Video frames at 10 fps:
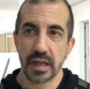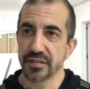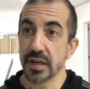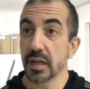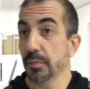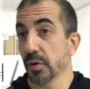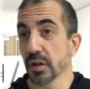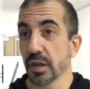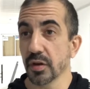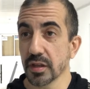hacer el
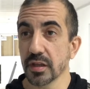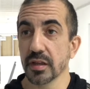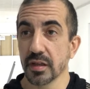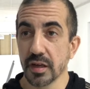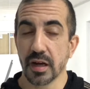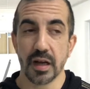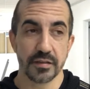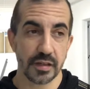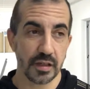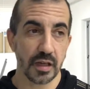deporte, ¿viste?
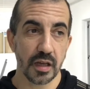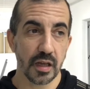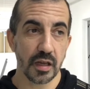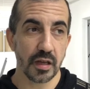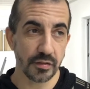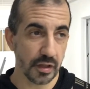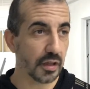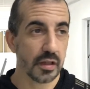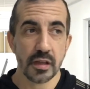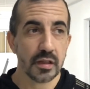Así que
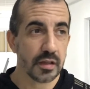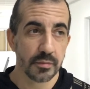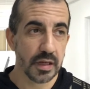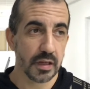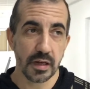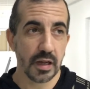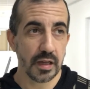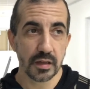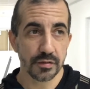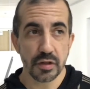sí,
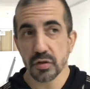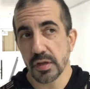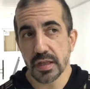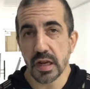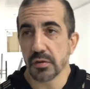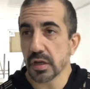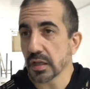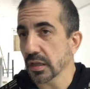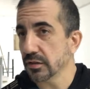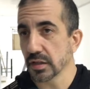las inscripciones todavía están
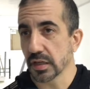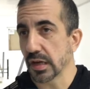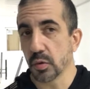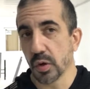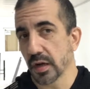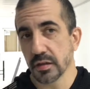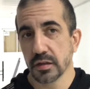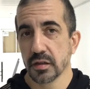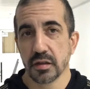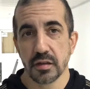abiertas, así que hay lugar.
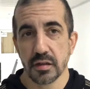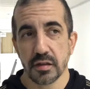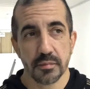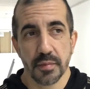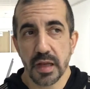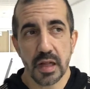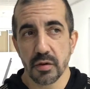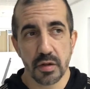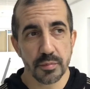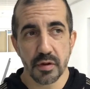
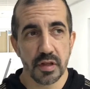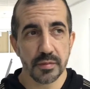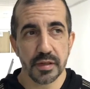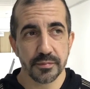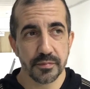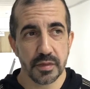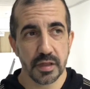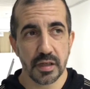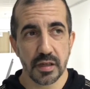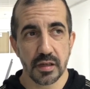Vengan, no hay problema.
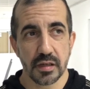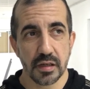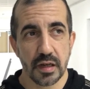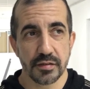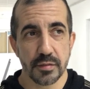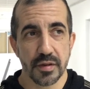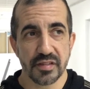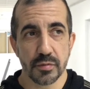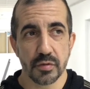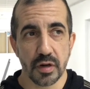Eh, así
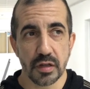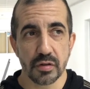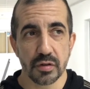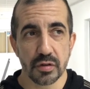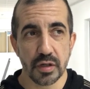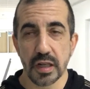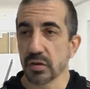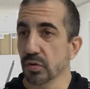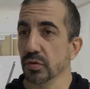pasamos un rato grato